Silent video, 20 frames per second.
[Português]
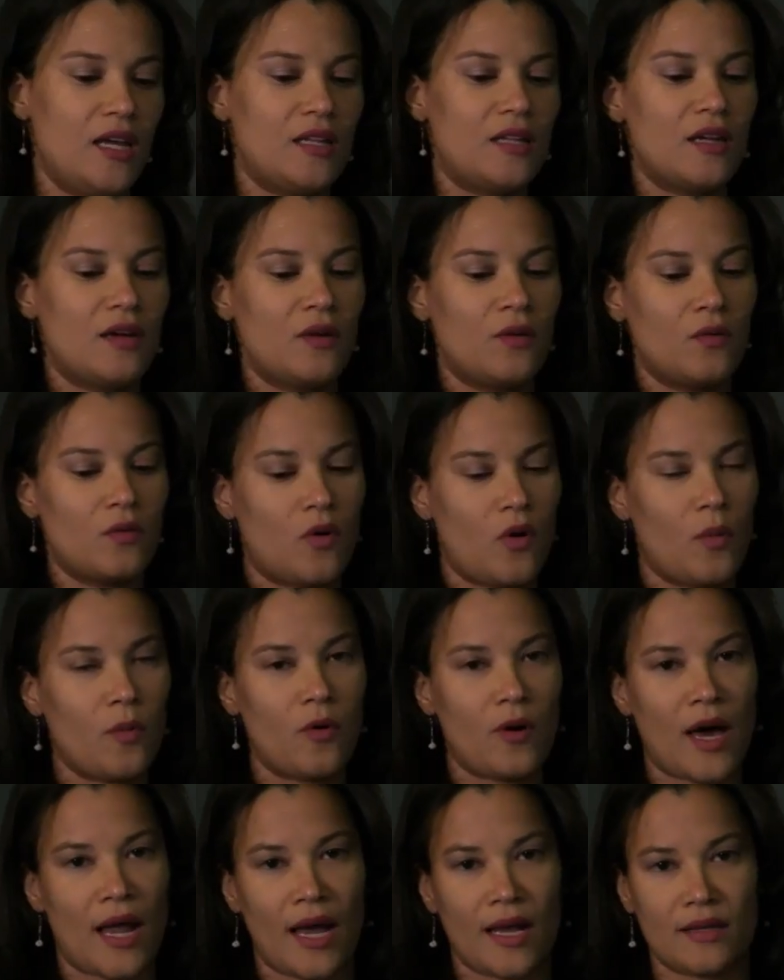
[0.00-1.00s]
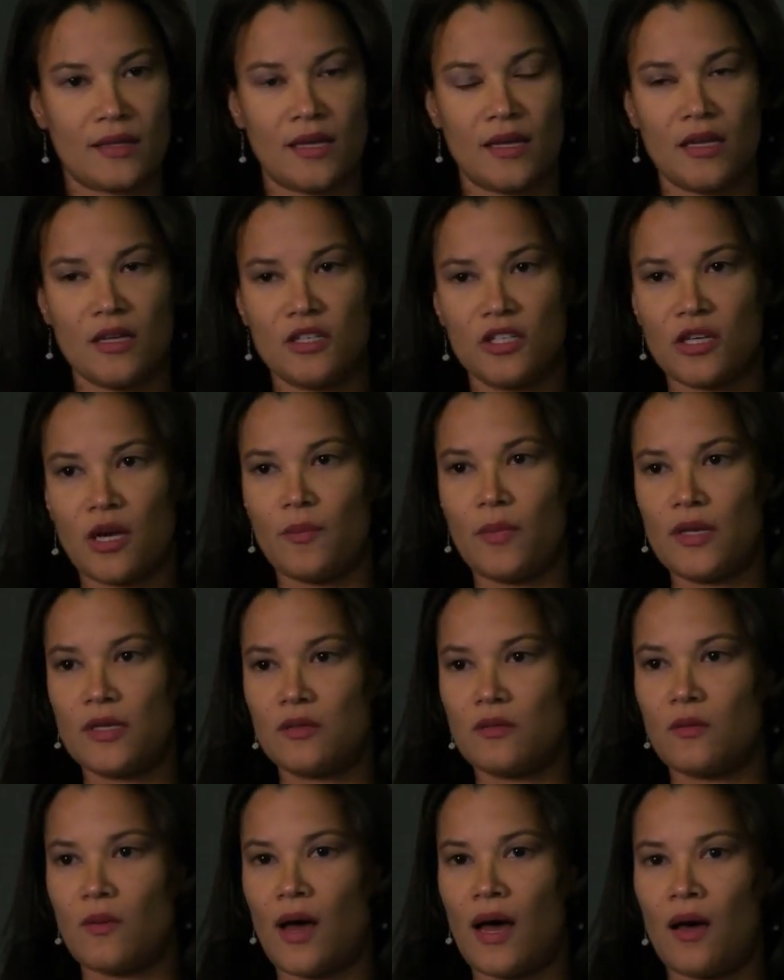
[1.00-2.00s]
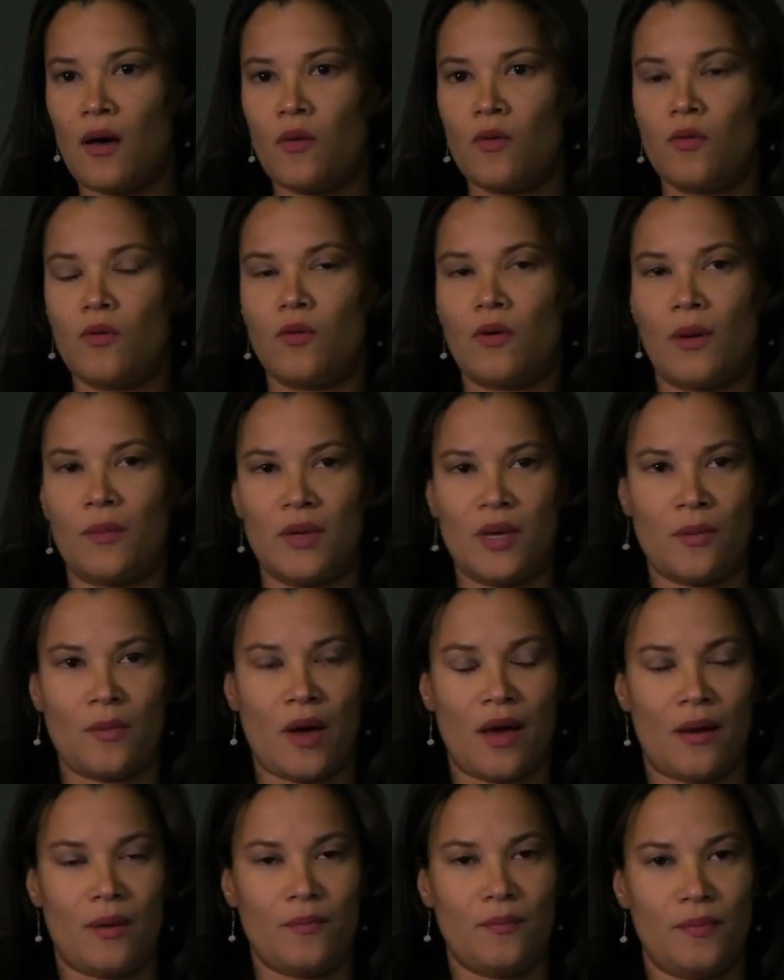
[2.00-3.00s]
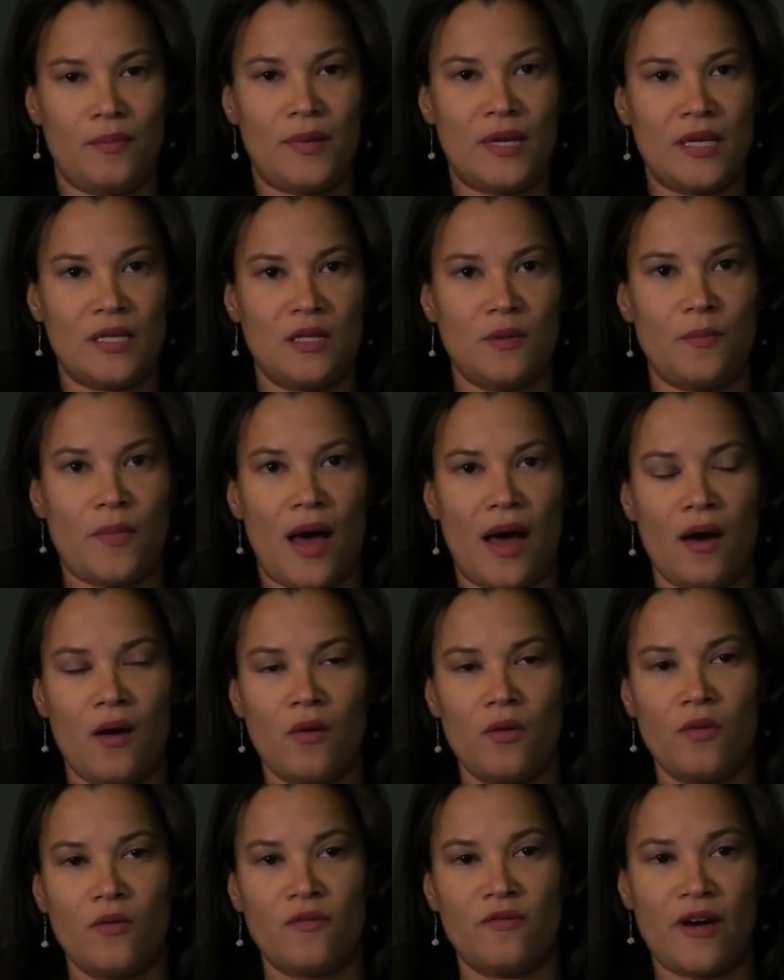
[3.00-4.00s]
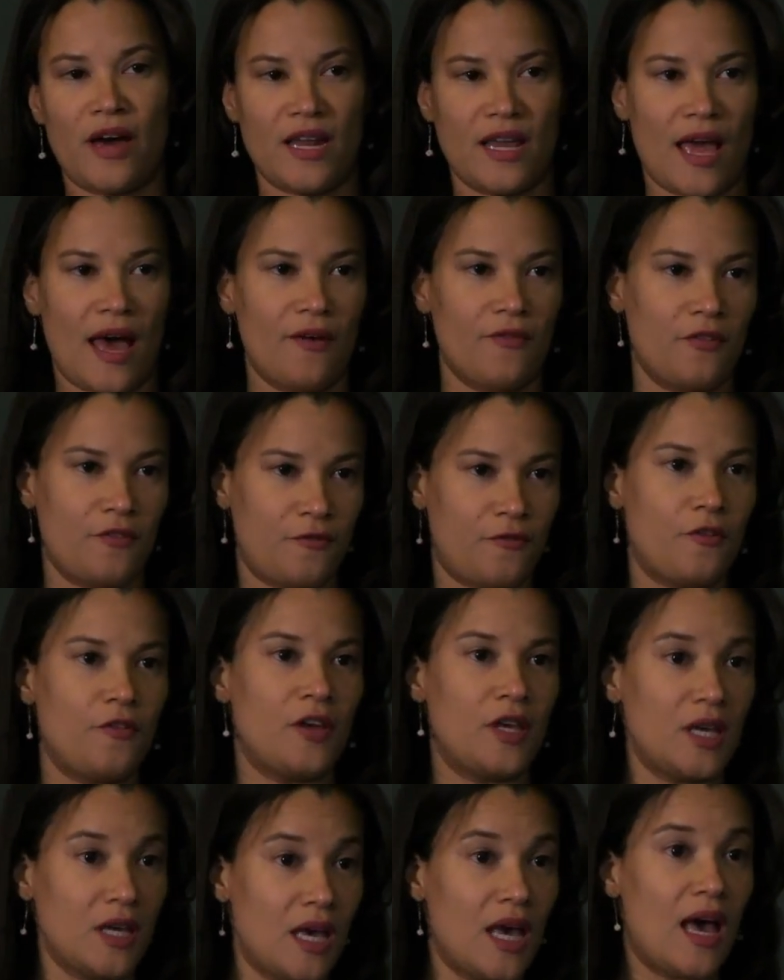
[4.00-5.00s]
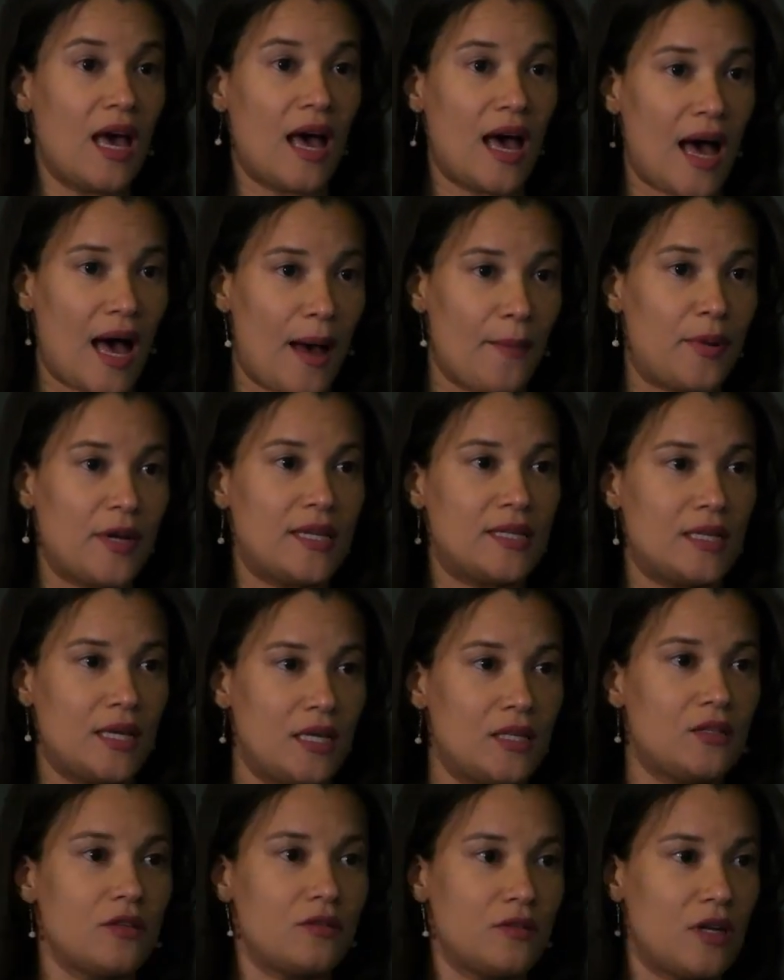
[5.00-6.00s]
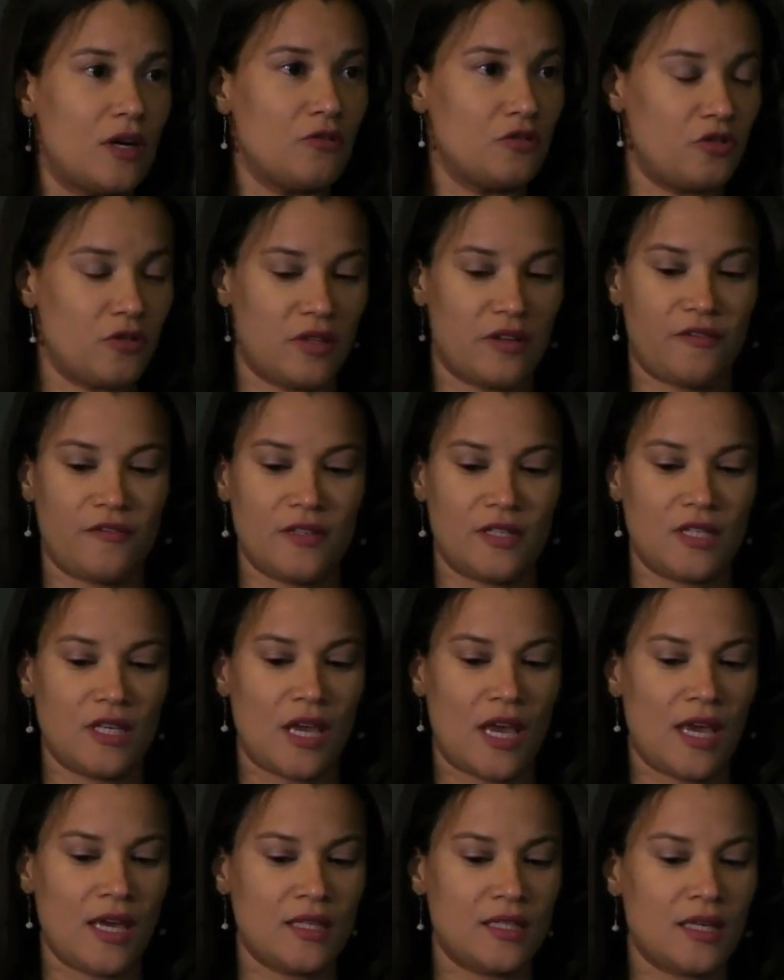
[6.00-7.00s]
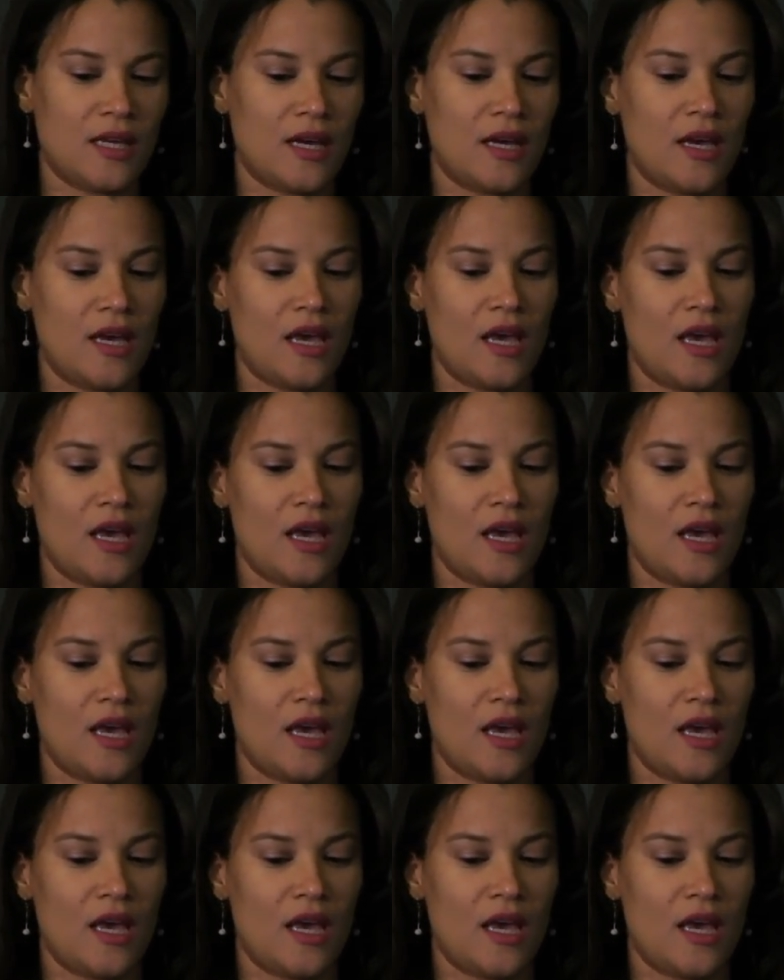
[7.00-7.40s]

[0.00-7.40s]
Então, como característica pessoal, a minha principal variável foi a presença ou não de uma deficiência.